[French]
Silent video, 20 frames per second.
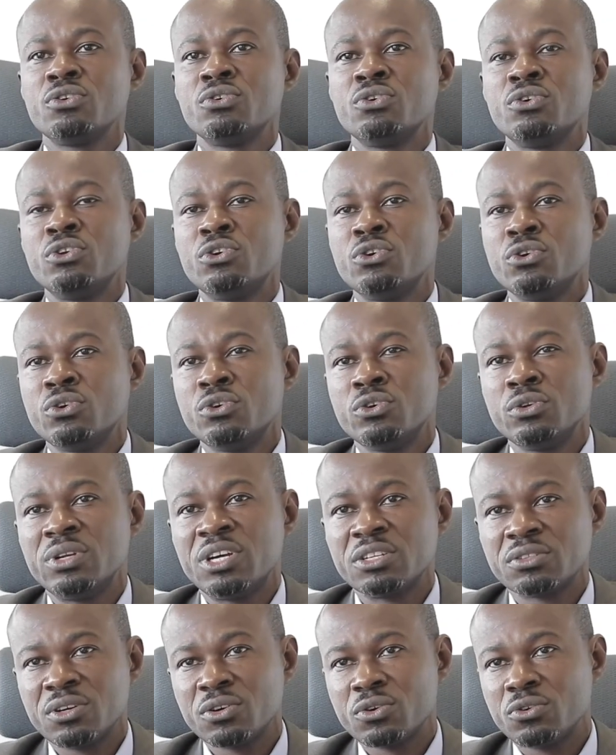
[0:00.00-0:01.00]

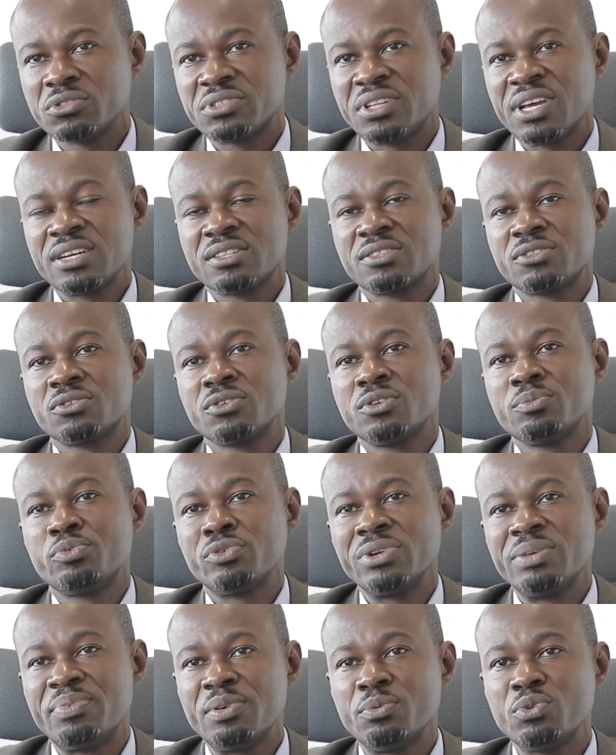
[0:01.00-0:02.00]
l'entrée en contact
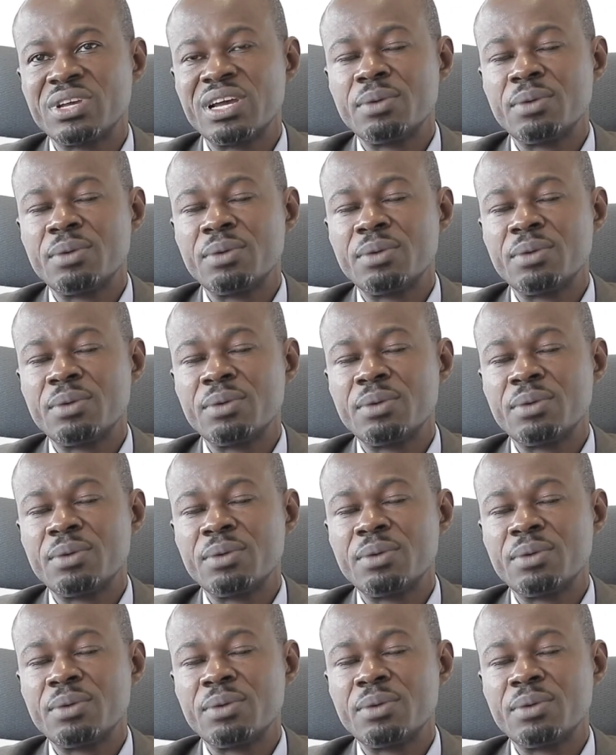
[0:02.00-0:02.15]
pour les PME